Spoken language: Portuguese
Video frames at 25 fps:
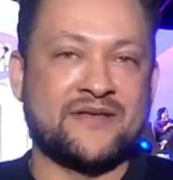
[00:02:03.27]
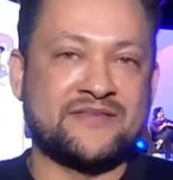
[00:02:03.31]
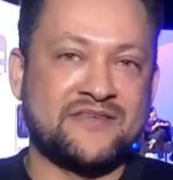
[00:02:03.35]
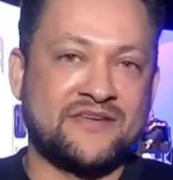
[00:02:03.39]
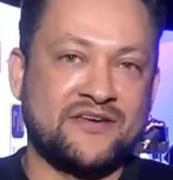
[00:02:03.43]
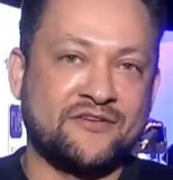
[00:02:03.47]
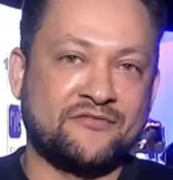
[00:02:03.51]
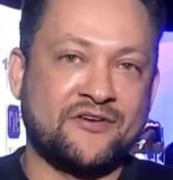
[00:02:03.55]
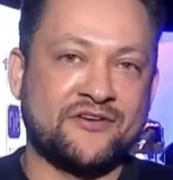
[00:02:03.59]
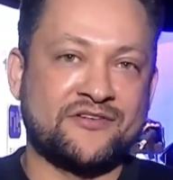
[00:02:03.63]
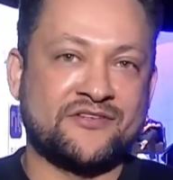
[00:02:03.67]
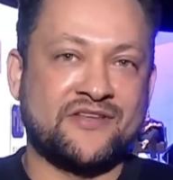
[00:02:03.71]
essa
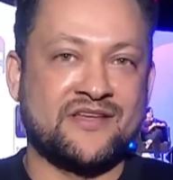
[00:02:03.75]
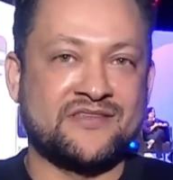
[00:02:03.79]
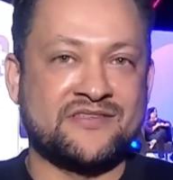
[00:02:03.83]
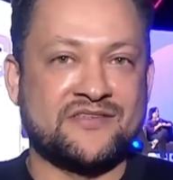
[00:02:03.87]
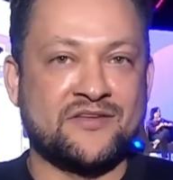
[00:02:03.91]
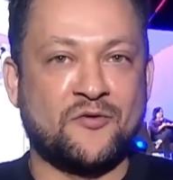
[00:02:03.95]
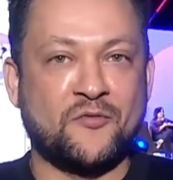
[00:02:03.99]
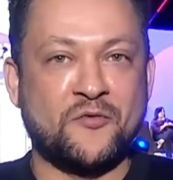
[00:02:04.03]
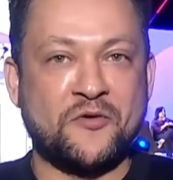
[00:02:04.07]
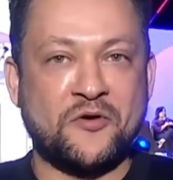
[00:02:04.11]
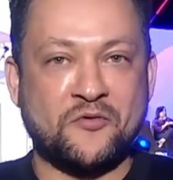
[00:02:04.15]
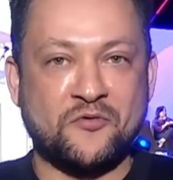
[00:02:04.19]
parceria com a
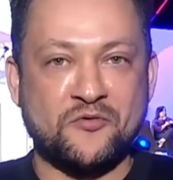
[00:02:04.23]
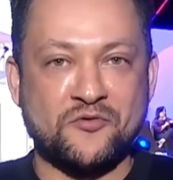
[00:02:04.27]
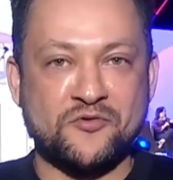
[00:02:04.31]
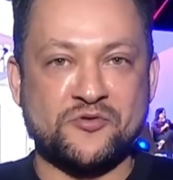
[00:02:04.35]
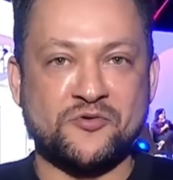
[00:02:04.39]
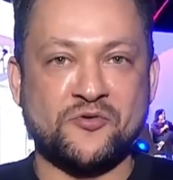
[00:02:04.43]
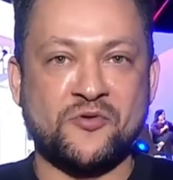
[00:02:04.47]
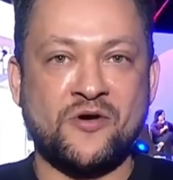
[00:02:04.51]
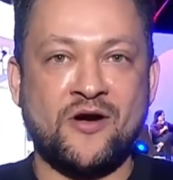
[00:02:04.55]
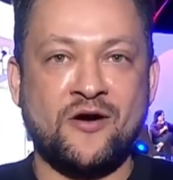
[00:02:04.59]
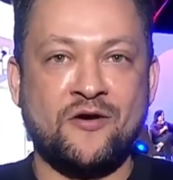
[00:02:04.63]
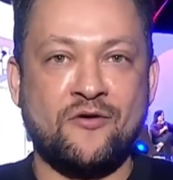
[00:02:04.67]
Estação I,
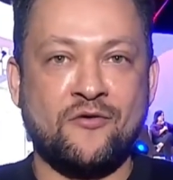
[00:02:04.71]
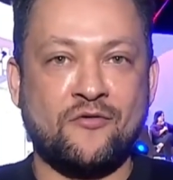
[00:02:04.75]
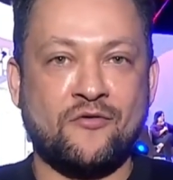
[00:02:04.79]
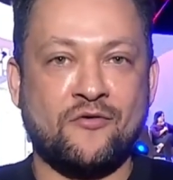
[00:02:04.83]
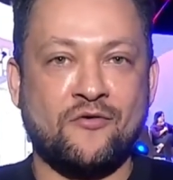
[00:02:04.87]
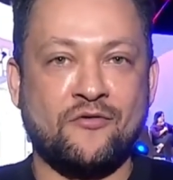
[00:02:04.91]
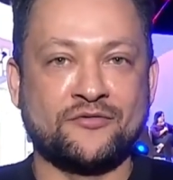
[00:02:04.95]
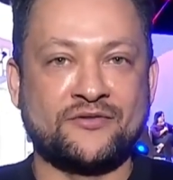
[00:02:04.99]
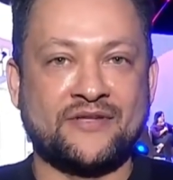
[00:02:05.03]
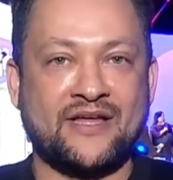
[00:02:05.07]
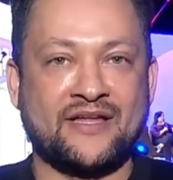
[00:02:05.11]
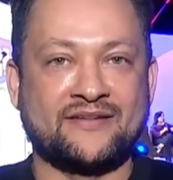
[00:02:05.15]
com o
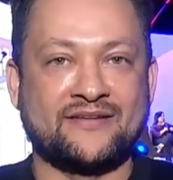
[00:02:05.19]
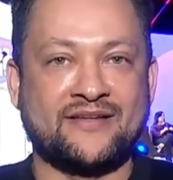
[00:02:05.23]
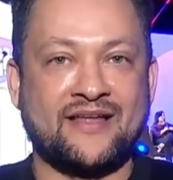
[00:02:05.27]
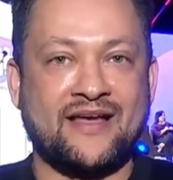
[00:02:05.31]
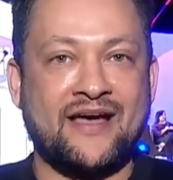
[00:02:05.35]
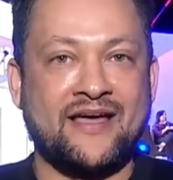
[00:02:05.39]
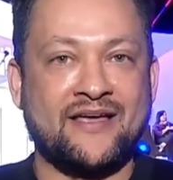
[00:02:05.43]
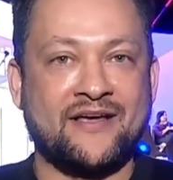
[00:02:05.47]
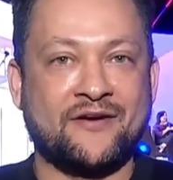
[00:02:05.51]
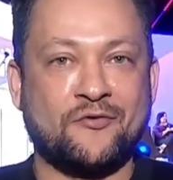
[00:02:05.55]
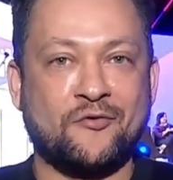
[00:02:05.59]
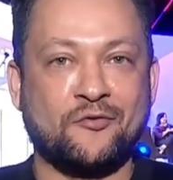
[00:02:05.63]
João, com o
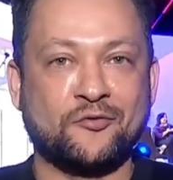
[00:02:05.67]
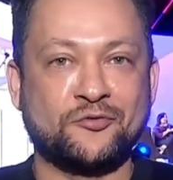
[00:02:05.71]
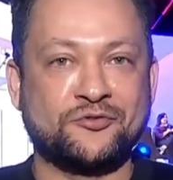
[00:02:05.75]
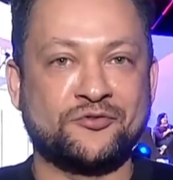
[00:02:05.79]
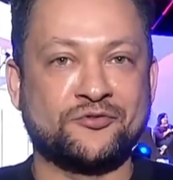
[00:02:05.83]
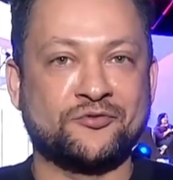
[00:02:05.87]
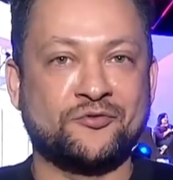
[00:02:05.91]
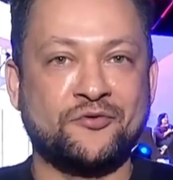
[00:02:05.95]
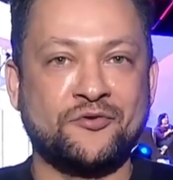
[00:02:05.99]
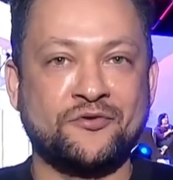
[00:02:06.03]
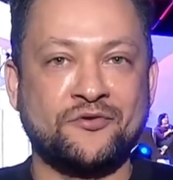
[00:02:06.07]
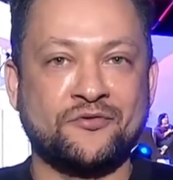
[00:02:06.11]
Tataia, com
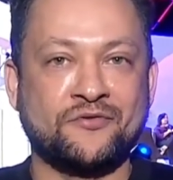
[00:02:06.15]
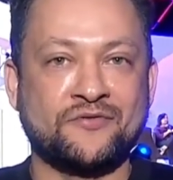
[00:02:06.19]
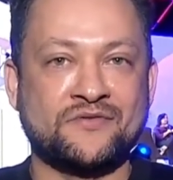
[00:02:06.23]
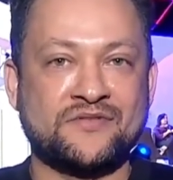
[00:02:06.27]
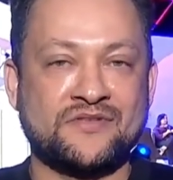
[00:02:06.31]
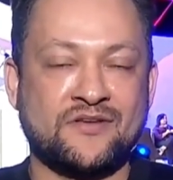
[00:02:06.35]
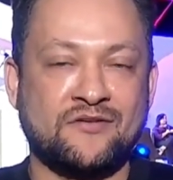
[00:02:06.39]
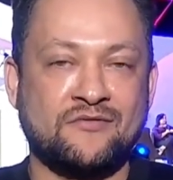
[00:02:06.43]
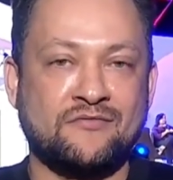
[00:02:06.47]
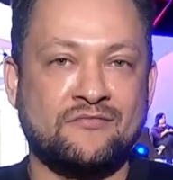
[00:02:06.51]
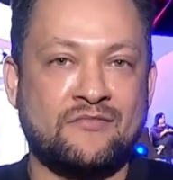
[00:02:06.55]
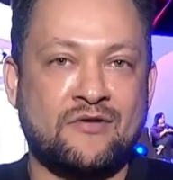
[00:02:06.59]
o
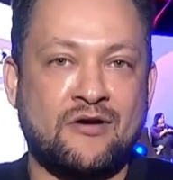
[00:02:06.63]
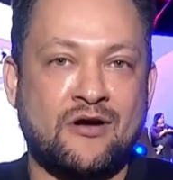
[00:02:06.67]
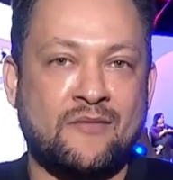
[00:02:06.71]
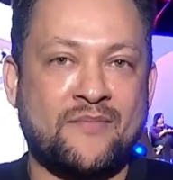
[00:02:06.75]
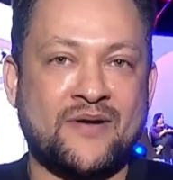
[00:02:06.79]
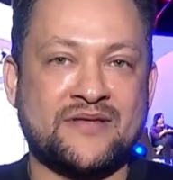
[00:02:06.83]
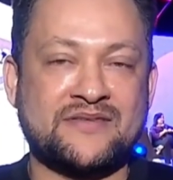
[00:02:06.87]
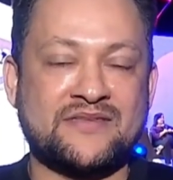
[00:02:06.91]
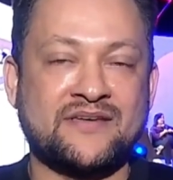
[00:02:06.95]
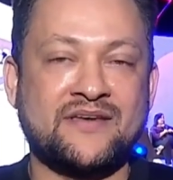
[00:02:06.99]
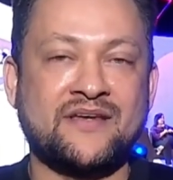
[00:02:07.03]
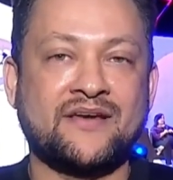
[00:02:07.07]
Júnior, são, é
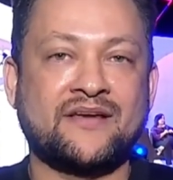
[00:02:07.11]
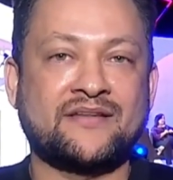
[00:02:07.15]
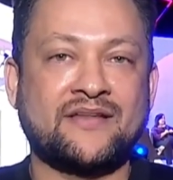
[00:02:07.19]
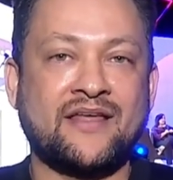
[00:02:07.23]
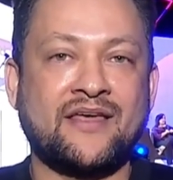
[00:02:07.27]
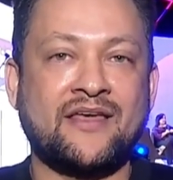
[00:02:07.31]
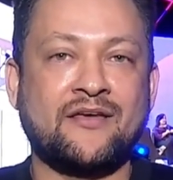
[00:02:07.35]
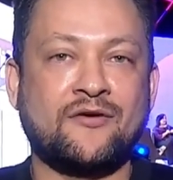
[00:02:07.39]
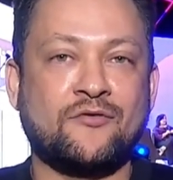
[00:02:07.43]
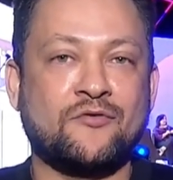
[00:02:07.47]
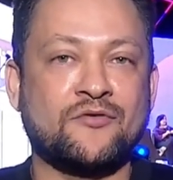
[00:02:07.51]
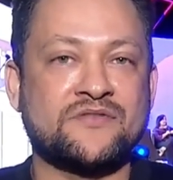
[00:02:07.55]
uma parceria
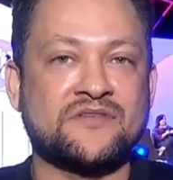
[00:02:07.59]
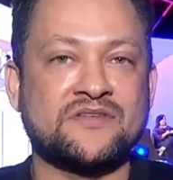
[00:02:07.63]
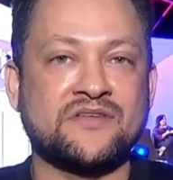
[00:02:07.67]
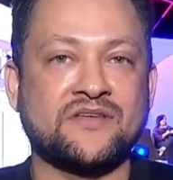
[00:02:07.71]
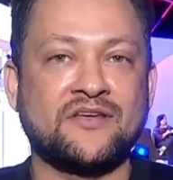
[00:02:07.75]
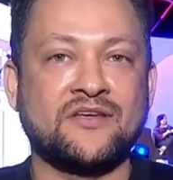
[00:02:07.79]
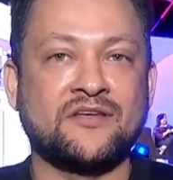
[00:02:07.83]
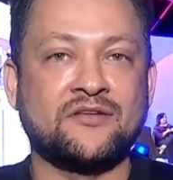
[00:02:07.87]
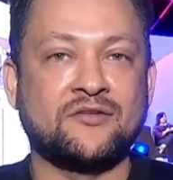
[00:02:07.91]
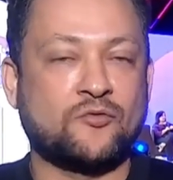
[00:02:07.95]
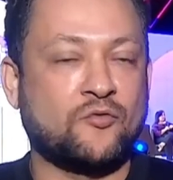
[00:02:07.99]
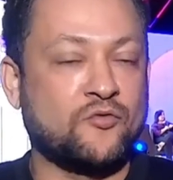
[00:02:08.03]
que tem
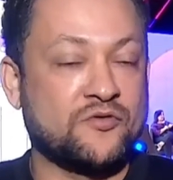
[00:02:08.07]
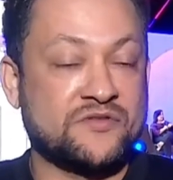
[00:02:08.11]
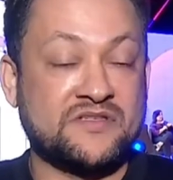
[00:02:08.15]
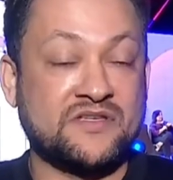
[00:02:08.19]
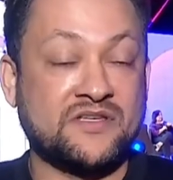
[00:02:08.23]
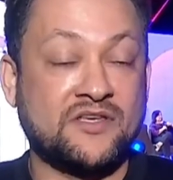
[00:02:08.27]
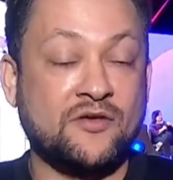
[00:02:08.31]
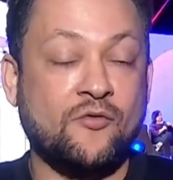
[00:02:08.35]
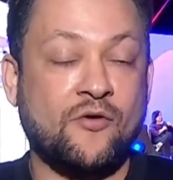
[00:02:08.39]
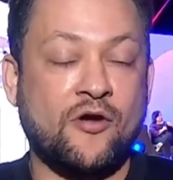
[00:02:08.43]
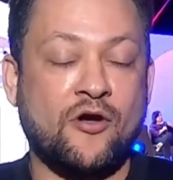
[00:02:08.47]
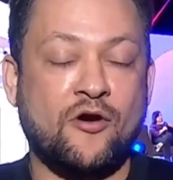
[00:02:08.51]
conseguido,
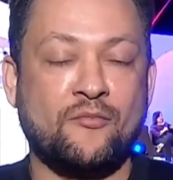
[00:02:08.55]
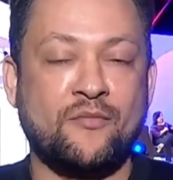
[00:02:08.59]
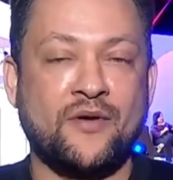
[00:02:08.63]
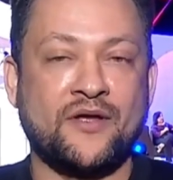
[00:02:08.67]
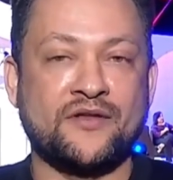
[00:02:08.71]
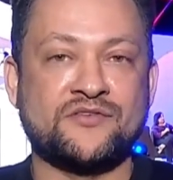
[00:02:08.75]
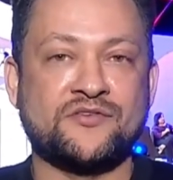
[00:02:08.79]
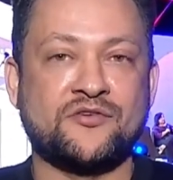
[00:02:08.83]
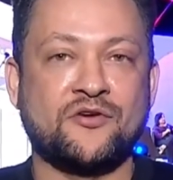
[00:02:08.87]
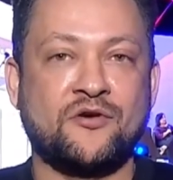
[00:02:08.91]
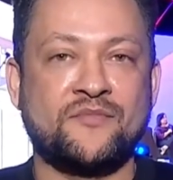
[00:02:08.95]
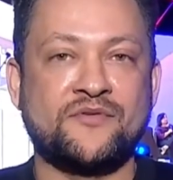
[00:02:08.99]
conseguiu
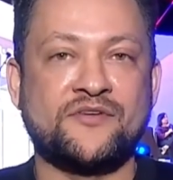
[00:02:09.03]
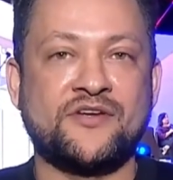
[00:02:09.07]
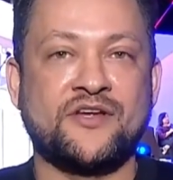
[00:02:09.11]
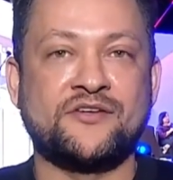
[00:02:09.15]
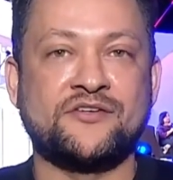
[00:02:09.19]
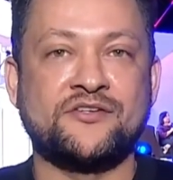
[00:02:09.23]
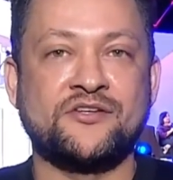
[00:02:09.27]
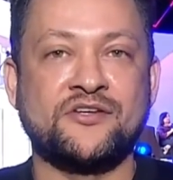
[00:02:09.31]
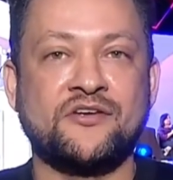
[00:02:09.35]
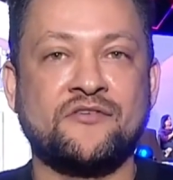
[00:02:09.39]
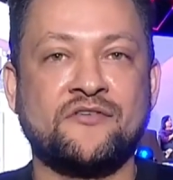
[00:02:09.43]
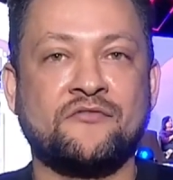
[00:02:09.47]
realmente seu
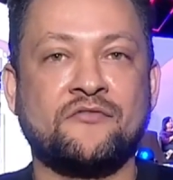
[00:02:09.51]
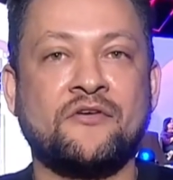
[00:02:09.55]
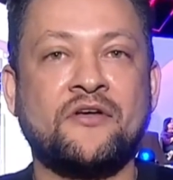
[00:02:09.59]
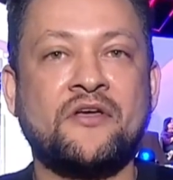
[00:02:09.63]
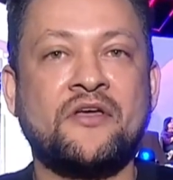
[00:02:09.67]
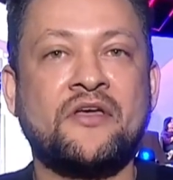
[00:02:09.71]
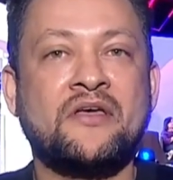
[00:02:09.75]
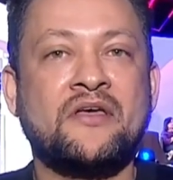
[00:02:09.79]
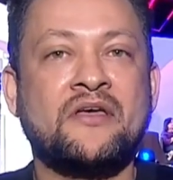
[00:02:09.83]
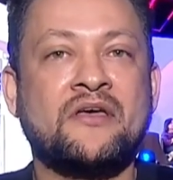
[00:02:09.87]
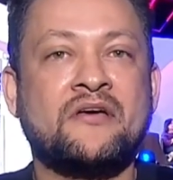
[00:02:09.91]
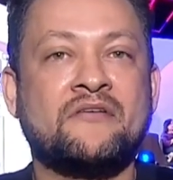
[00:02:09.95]
objetivo,